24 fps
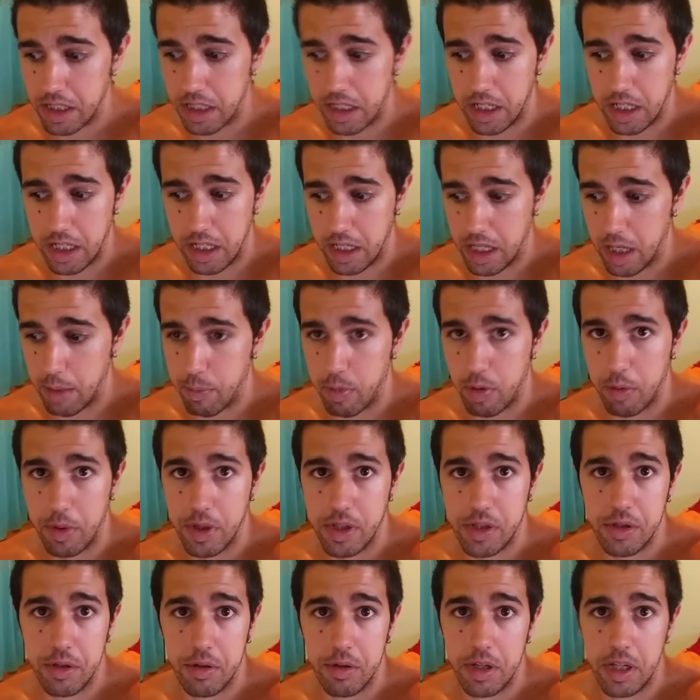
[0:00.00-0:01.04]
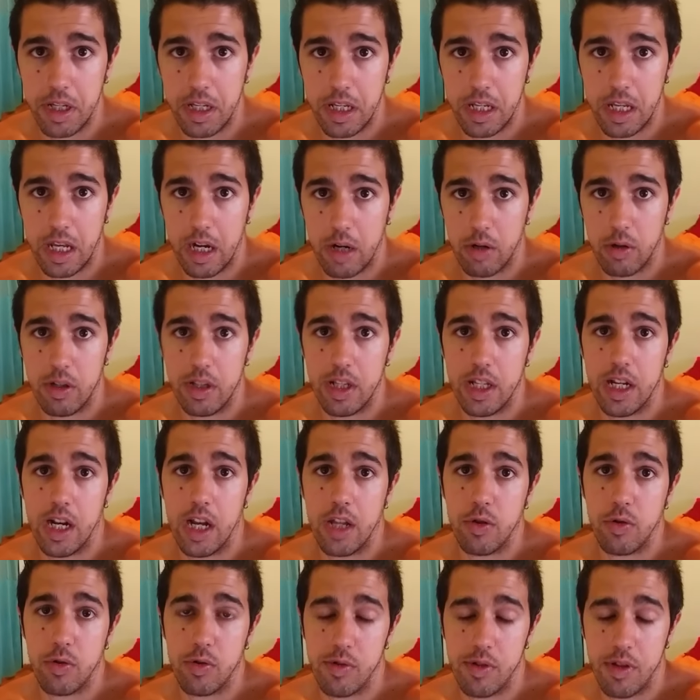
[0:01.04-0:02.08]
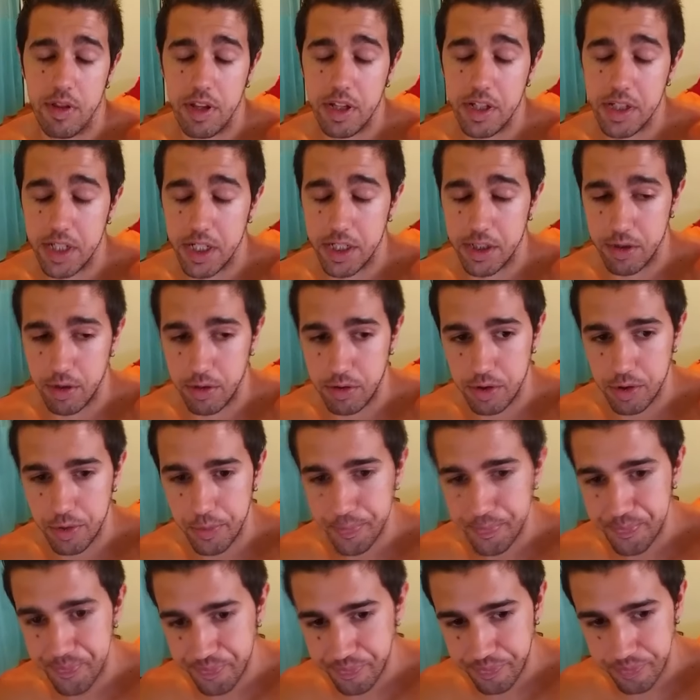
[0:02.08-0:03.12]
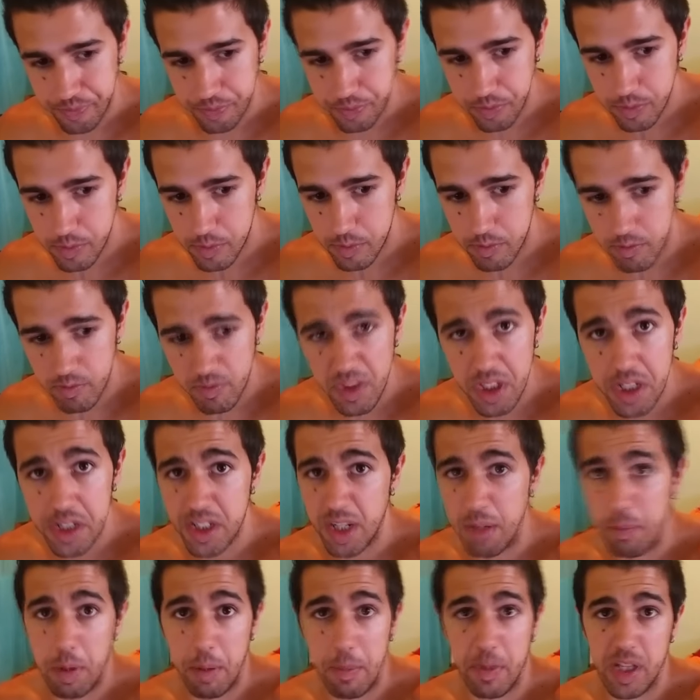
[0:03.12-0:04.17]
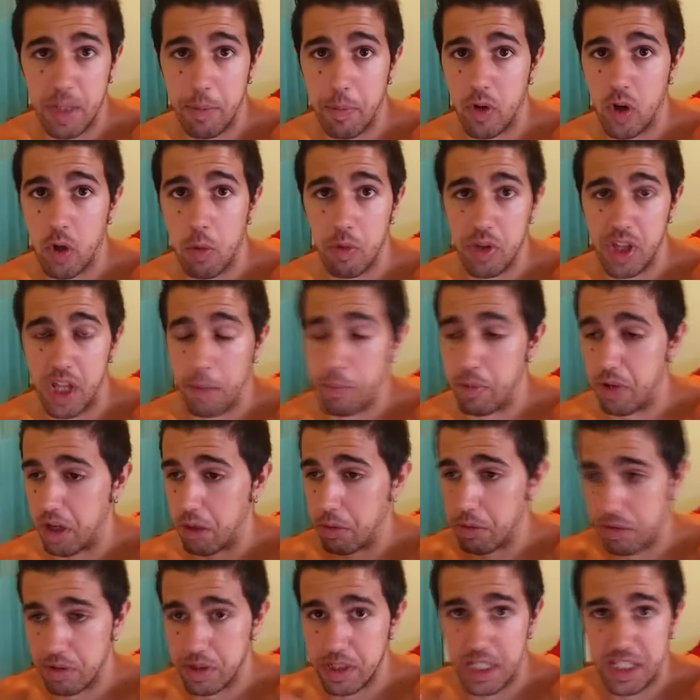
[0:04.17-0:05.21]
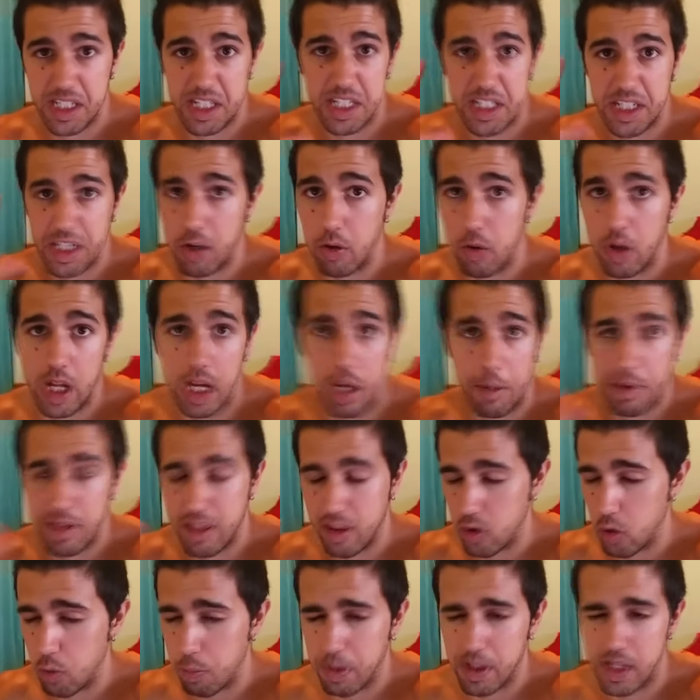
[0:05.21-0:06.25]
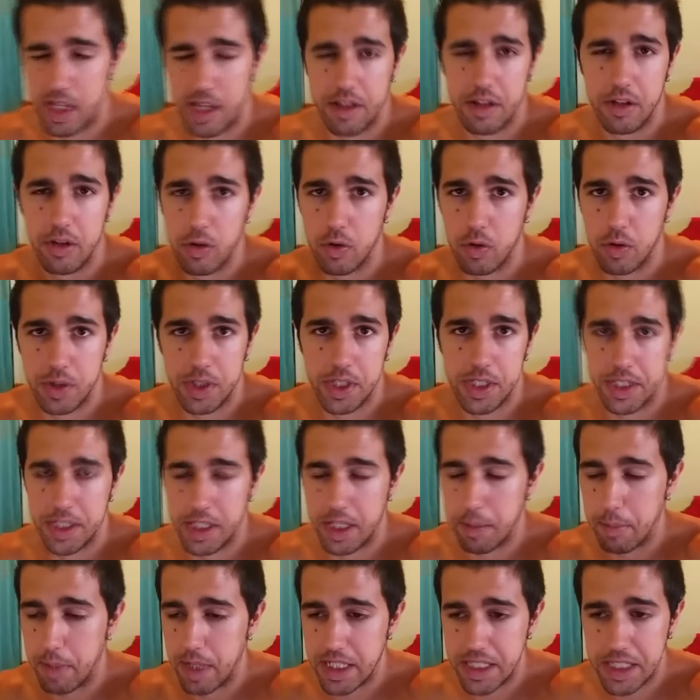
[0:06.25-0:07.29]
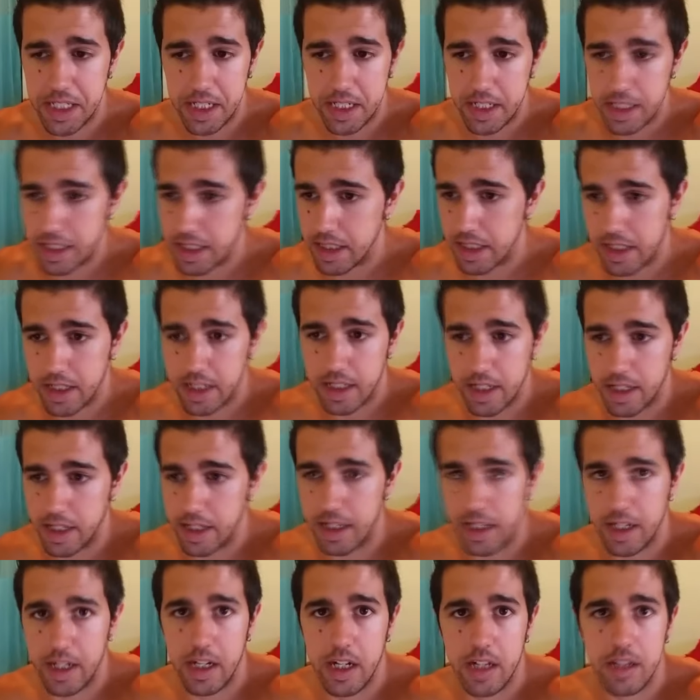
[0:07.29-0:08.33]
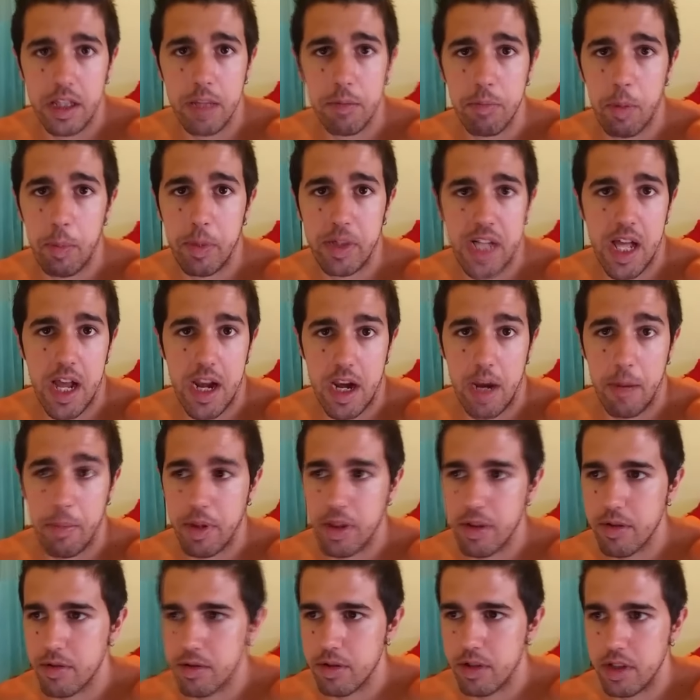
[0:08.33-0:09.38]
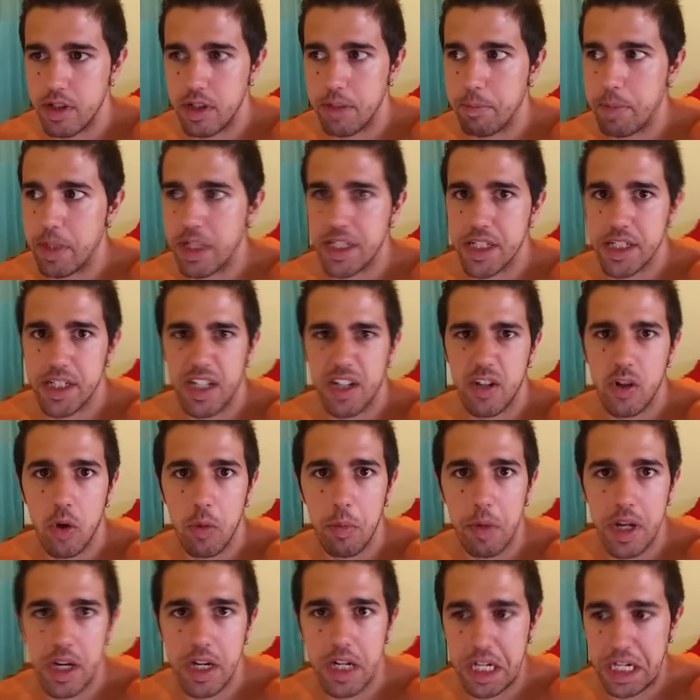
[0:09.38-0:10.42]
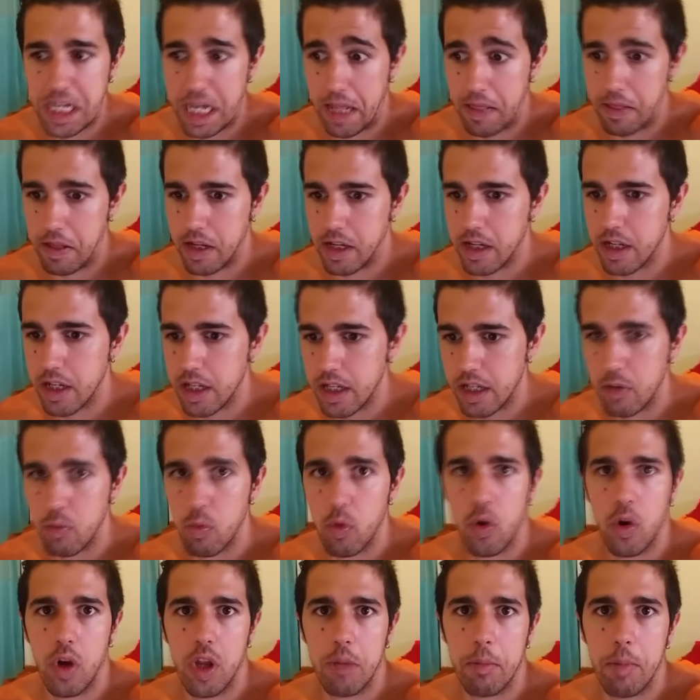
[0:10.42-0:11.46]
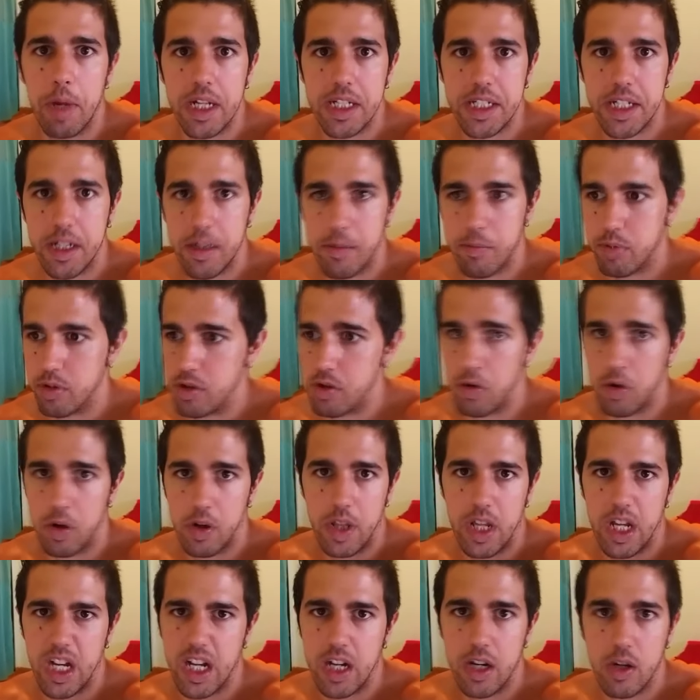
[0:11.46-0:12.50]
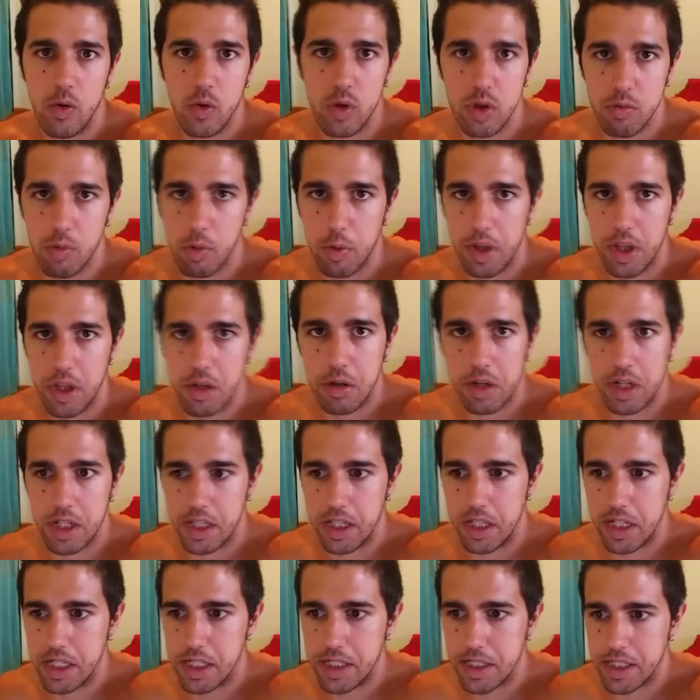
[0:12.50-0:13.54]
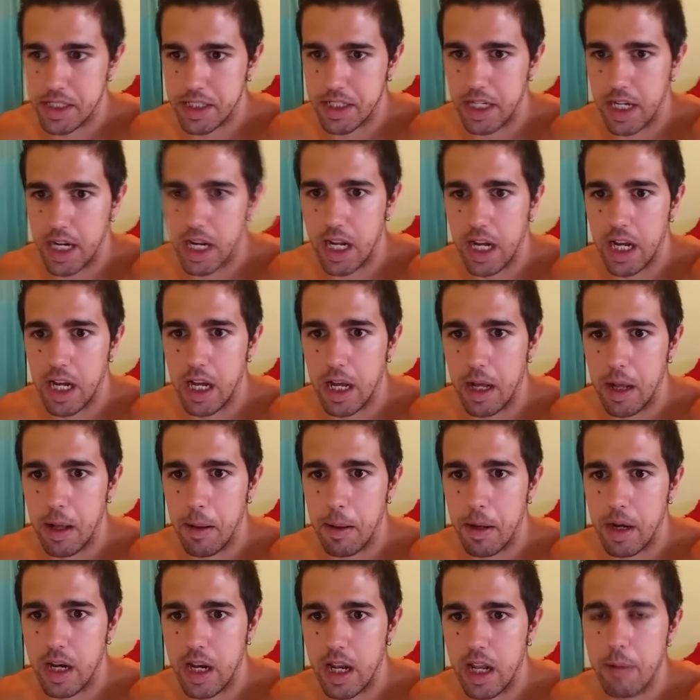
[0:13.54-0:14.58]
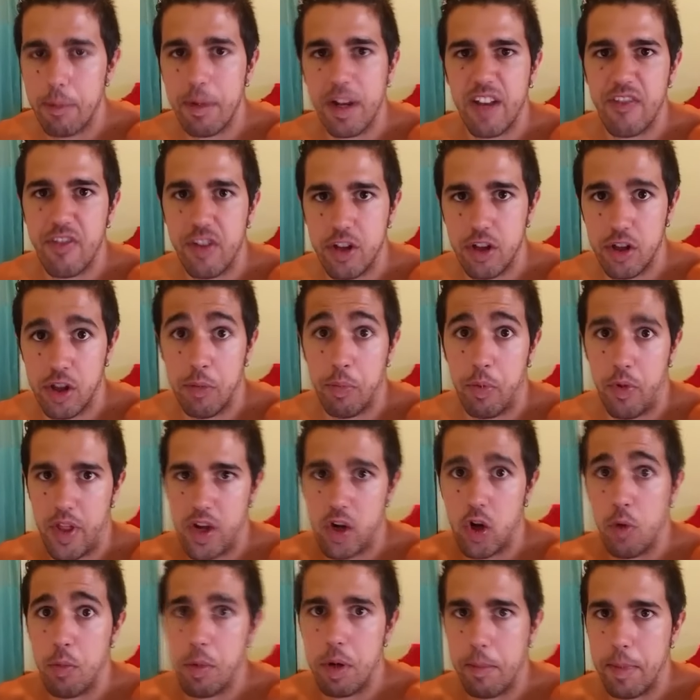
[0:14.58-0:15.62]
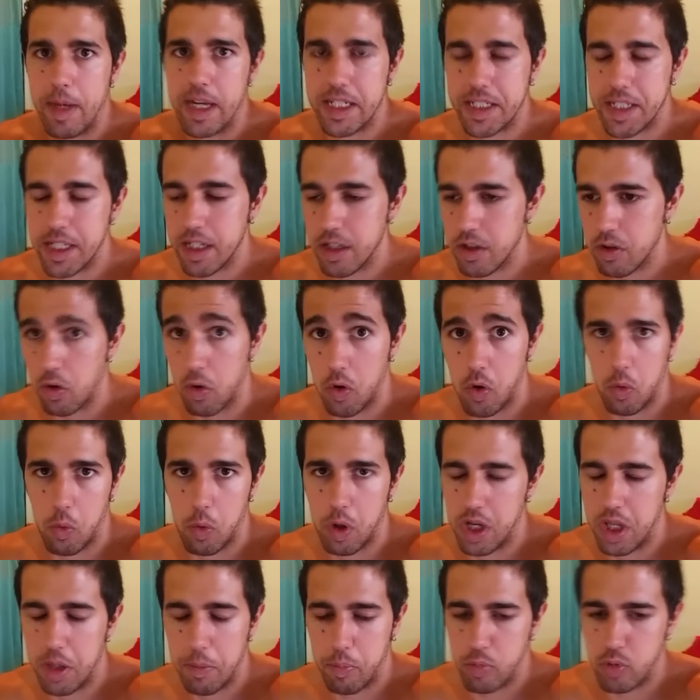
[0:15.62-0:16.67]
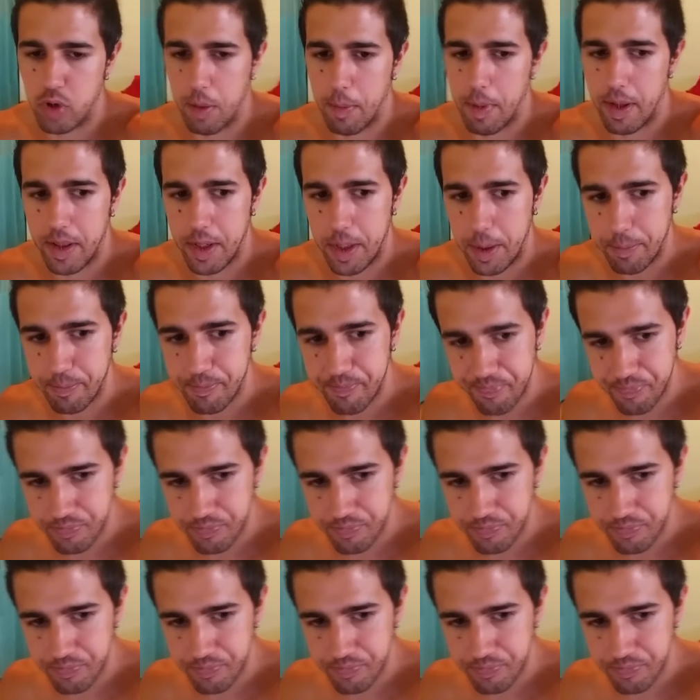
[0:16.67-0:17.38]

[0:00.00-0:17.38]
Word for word: y aprovecho y hago el, el ayuno 16-8. Simplemente por comodidad, porque cuando estás así con la cabeza ocupada haciendo cosas y demás, eh, el tiempo pasa rápido, ni, ni, piensas en comer ni nada. Y luego además, pues lo que dije en el último vídeo, que tienes así el beneficio de poder comer más, con lo cual de puta madre.